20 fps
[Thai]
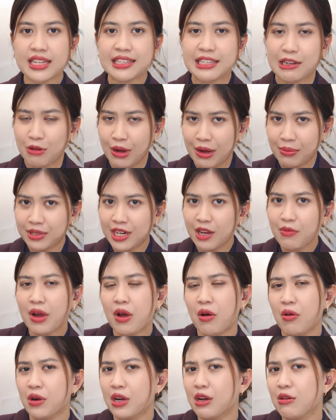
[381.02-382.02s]
แต่ความเคลื่อนไหว
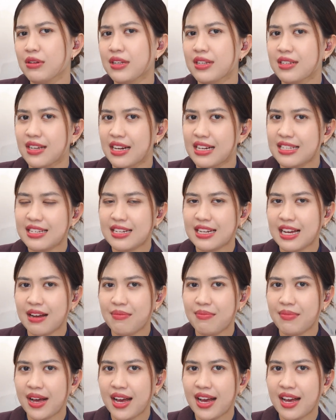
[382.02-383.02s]
ของเกาหลีเหนือจะ
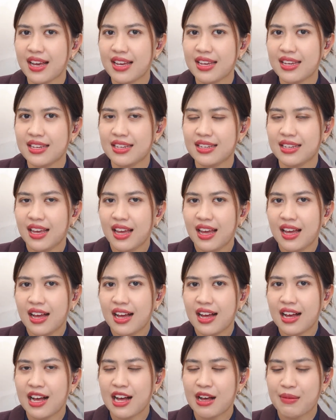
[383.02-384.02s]
ทำให้
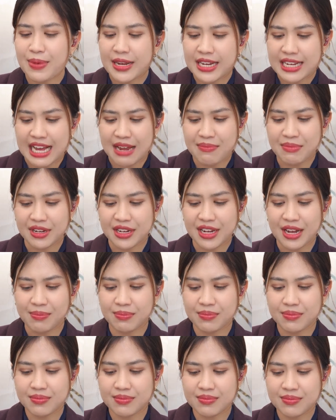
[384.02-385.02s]
เป็นการเหมือนกับ
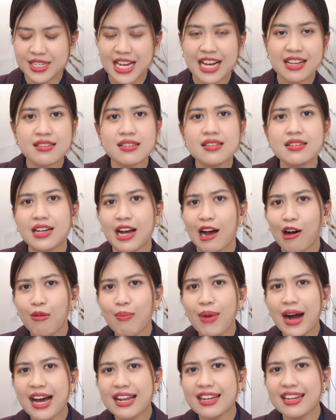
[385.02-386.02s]
ชักศึกเข้า
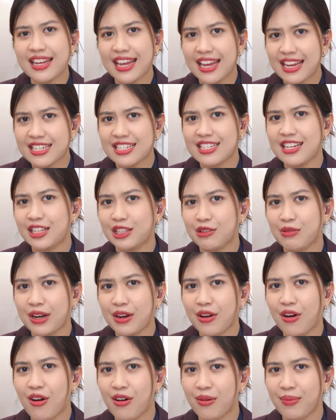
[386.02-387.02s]
บ้านในเอเชียตะวั
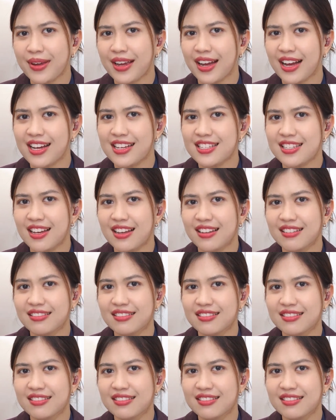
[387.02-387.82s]
นออกไหมคะอาจารย์